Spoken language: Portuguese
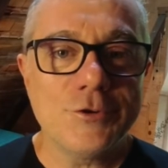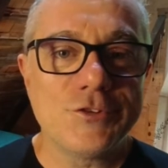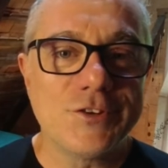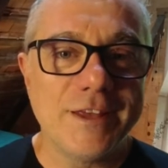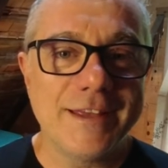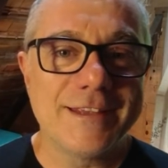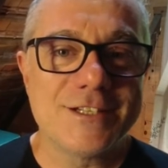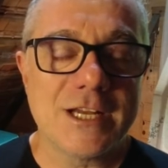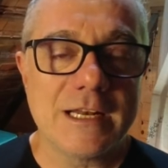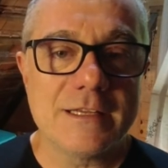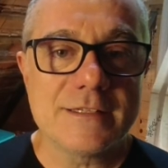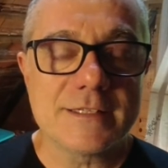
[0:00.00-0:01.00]
Eu sei que
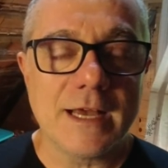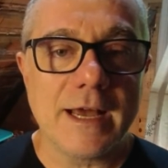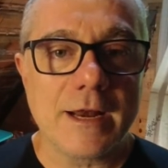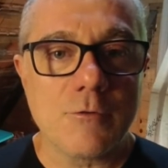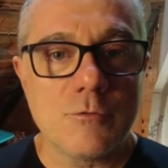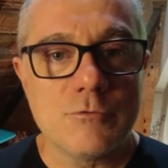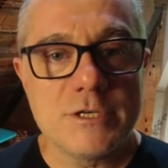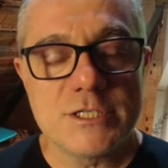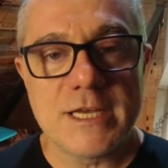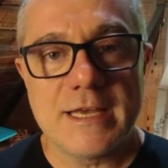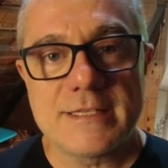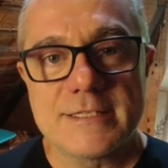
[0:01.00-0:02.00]
já lançaram o
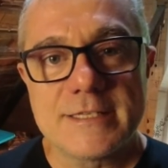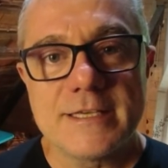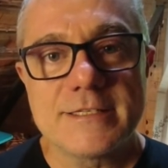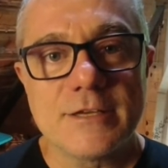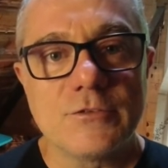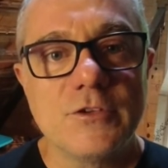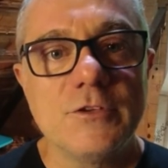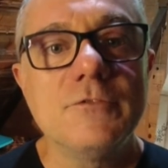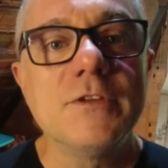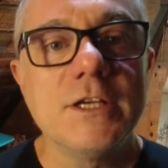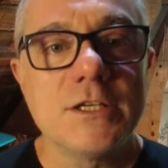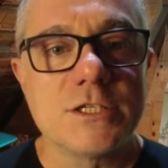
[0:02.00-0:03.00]
IGS
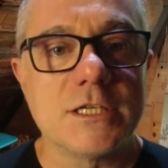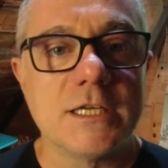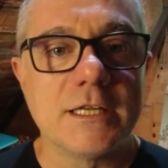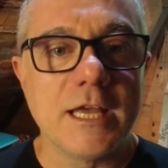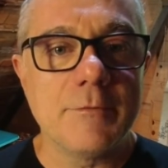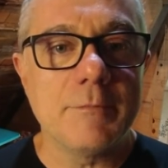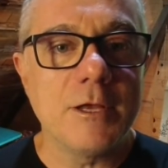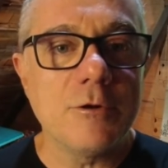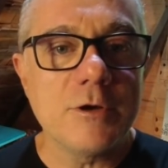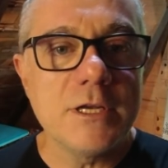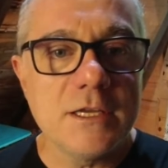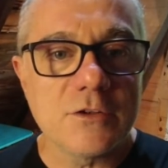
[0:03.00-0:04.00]
620, que tem
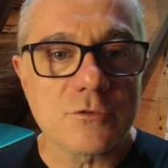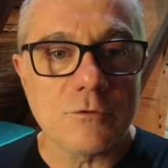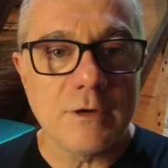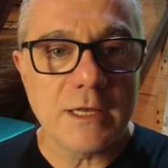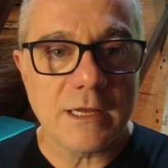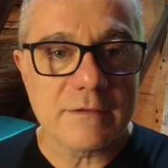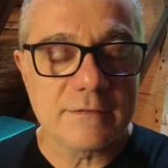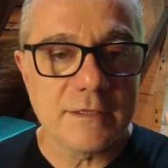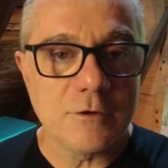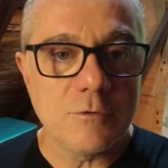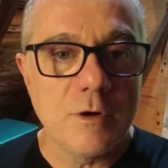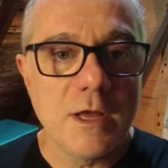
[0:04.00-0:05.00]
melhorias com
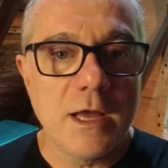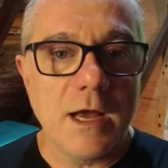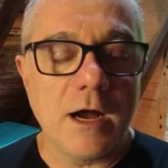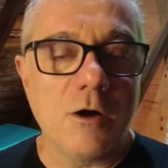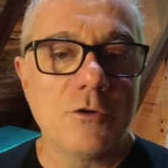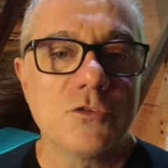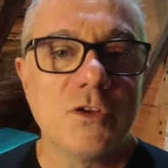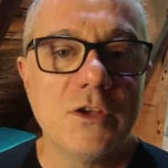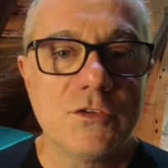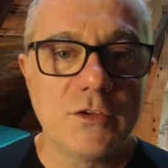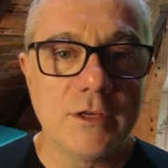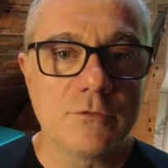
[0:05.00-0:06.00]
relação ao
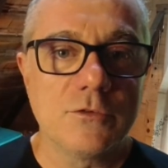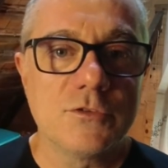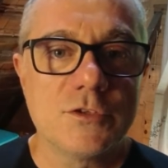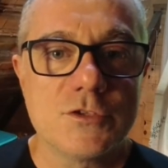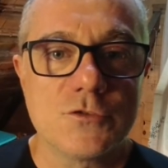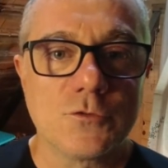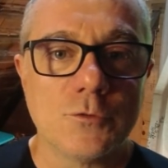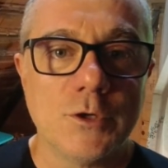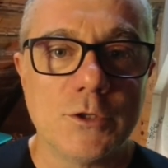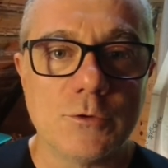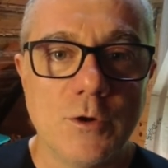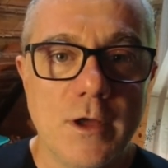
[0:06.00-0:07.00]
618.